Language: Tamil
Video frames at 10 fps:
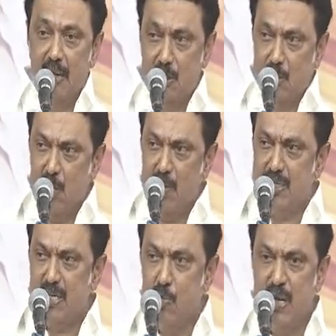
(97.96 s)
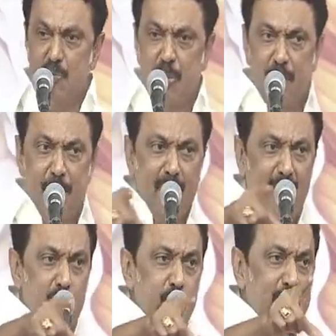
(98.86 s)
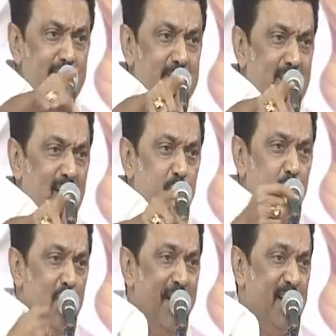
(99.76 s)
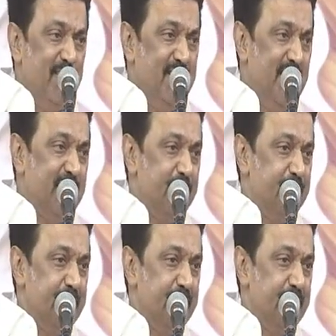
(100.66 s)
லட்சோப லட்ச உடன்பிறப்புகளின் உதிரத்தால் உருவானவன் நான்